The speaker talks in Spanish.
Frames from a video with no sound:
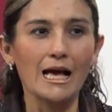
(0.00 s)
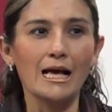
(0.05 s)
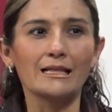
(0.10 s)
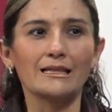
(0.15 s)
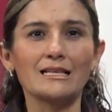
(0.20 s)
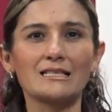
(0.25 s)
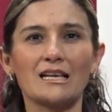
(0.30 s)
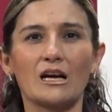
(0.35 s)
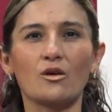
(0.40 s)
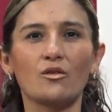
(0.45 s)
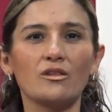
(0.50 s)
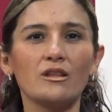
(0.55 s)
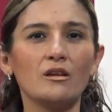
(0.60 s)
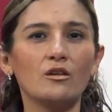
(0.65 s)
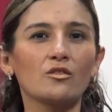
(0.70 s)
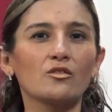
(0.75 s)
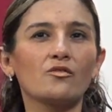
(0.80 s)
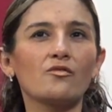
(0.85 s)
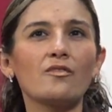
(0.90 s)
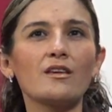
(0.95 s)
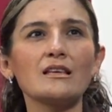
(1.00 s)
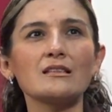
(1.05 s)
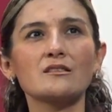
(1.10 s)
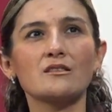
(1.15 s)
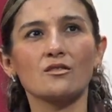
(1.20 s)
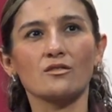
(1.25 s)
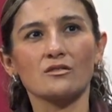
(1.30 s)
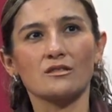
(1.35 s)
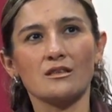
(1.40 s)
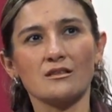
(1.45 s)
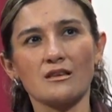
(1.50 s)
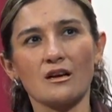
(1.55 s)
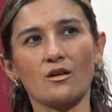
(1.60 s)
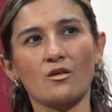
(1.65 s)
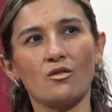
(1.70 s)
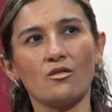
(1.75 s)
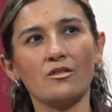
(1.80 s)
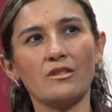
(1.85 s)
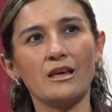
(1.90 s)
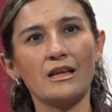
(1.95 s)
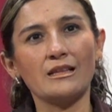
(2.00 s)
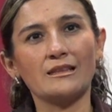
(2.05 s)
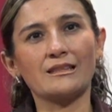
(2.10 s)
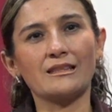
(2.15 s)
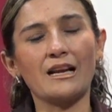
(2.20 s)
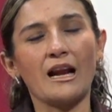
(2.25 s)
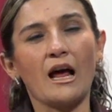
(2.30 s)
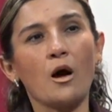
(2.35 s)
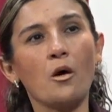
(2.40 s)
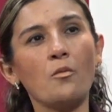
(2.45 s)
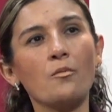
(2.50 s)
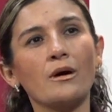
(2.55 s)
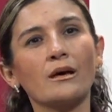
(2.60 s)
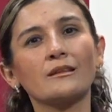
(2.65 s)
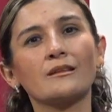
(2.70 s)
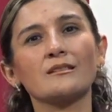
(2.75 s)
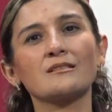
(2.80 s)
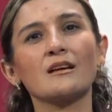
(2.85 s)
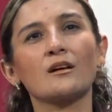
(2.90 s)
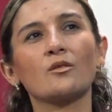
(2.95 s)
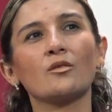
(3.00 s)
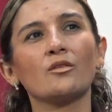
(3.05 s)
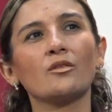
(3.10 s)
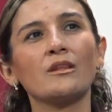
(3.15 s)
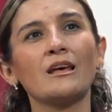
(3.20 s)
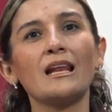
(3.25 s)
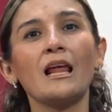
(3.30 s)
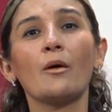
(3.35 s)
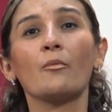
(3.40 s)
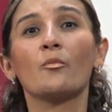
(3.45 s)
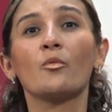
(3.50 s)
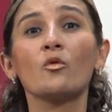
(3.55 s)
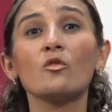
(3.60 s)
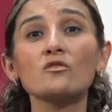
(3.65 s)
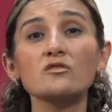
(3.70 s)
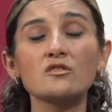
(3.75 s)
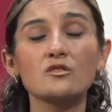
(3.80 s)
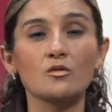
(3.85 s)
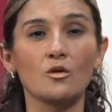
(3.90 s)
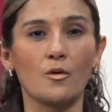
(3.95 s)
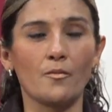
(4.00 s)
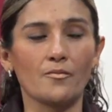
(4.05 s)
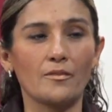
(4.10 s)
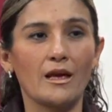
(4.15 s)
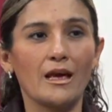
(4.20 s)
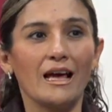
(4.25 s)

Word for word: te sacó de los vicios, te sacó del trauma, te sacó del abuso.